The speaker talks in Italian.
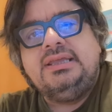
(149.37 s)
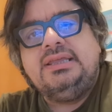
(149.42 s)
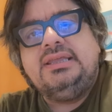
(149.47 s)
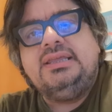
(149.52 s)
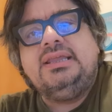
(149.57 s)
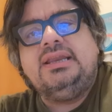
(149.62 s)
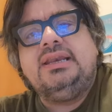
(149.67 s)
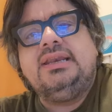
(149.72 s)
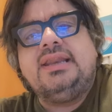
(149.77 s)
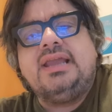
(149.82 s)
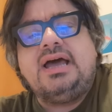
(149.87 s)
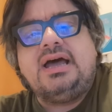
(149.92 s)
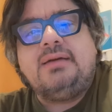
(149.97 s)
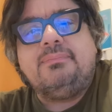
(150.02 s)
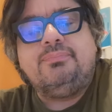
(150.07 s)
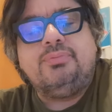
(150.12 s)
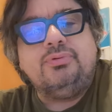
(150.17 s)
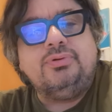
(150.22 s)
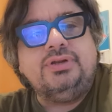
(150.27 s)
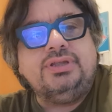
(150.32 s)
il
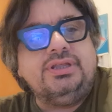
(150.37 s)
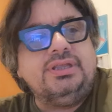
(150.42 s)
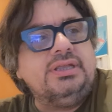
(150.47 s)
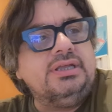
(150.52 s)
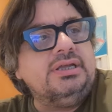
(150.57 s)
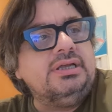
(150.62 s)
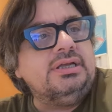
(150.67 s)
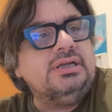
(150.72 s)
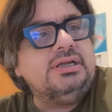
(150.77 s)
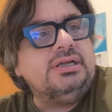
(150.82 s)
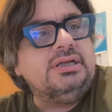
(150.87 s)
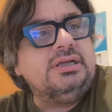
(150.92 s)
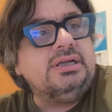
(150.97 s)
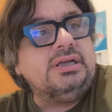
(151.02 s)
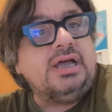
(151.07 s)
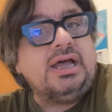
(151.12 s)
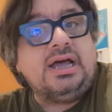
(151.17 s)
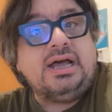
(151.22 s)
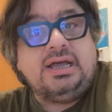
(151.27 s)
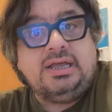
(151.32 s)
Napoli
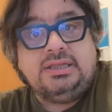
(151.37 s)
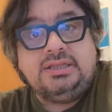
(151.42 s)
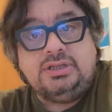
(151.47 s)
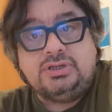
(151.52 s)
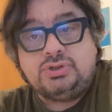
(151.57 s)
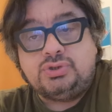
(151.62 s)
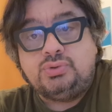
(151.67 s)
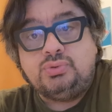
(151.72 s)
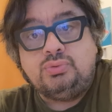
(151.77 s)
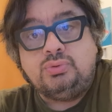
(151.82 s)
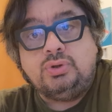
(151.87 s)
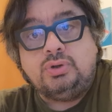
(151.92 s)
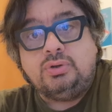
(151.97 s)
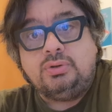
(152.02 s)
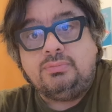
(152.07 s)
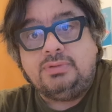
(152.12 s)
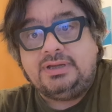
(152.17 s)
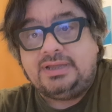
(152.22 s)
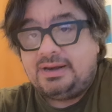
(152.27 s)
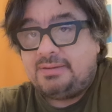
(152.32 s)
eh, ha il
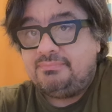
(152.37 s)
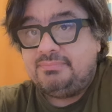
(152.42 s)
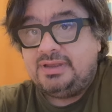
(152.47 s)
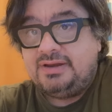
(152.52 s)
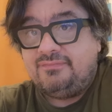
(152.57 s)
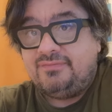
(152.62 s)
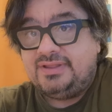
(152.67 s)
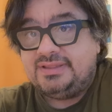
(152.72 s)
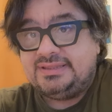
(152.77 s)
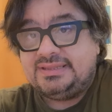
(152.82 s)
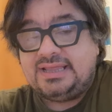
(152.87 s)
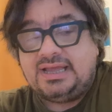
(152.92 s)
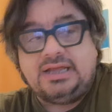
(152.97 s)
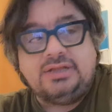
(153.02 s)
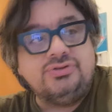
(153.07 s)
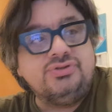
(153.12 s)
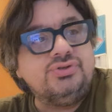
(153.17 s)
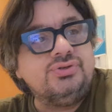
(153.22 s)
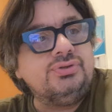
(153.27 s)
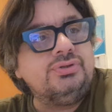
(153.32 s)
suo gran bel
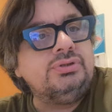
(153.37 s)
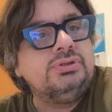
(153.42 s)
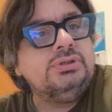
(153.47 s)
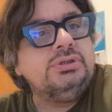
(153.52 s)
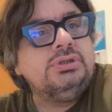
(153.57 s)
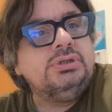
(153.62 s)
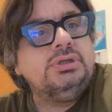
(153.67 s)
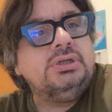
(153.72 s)
vantaggio,